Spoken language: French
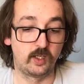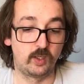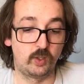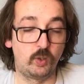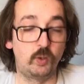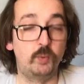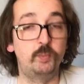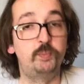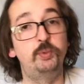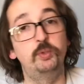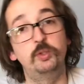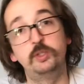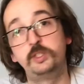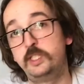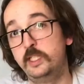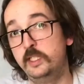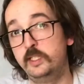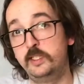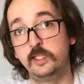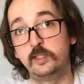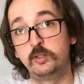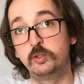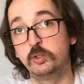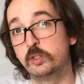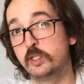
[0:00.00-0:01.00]
On peut aussi le
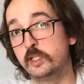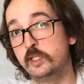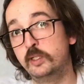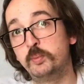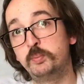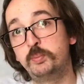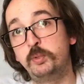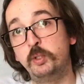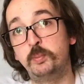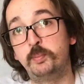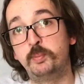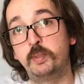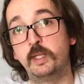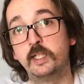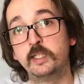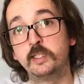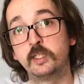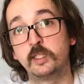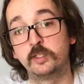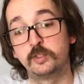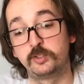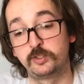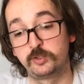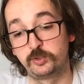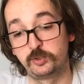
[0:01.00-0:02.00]
décorer, on peut le
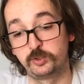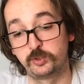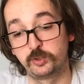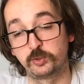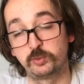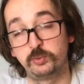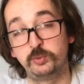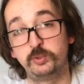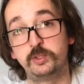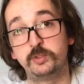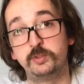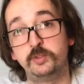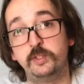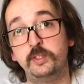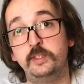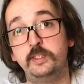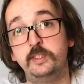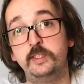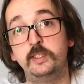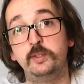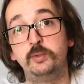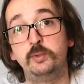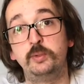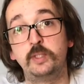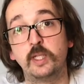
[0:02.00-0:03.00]
peindre, surtout si on a
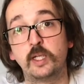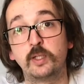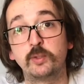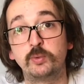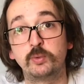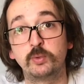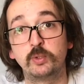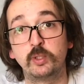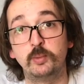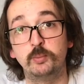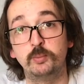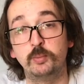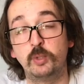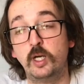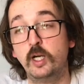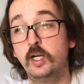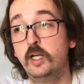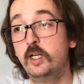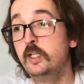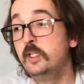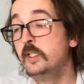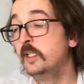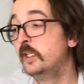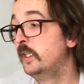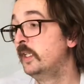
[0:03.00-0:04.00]
utilisé du carton comme moi.
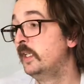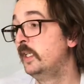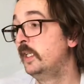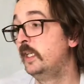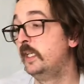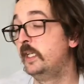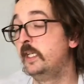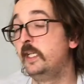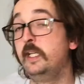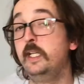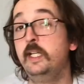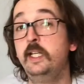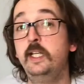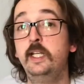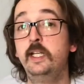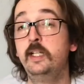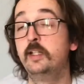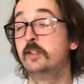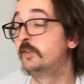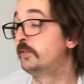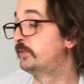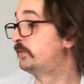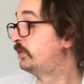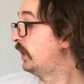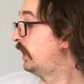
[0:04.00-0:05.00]
Et
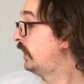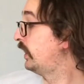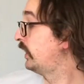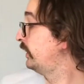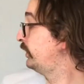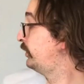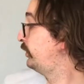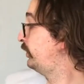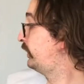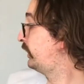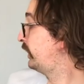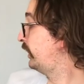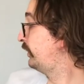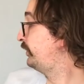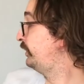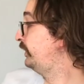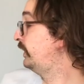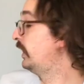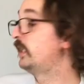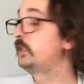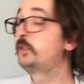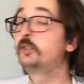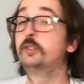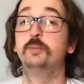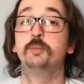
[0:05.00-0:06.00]
voilà le résultat
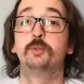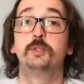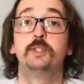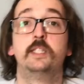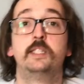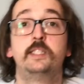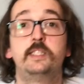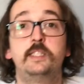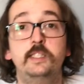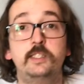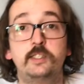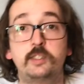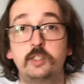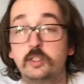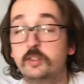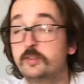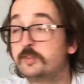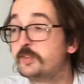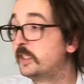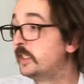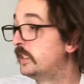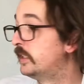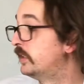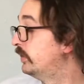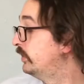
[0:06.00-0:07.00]
final que mon assistant
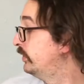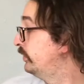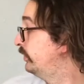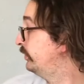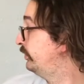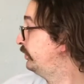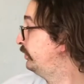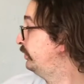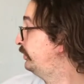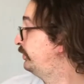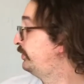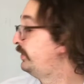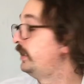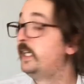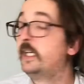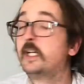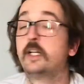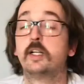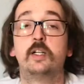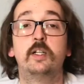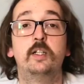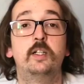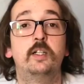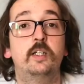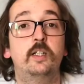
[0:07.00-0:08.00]
va vous
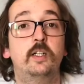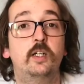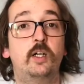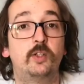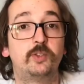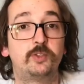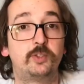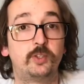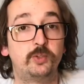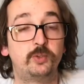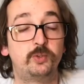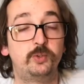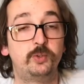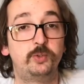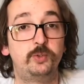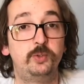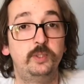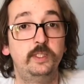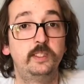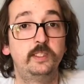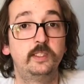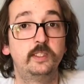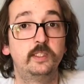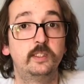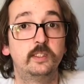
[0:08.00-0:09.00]
faire euh, entendre tout de
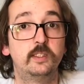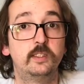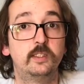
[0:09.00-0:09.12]
suite.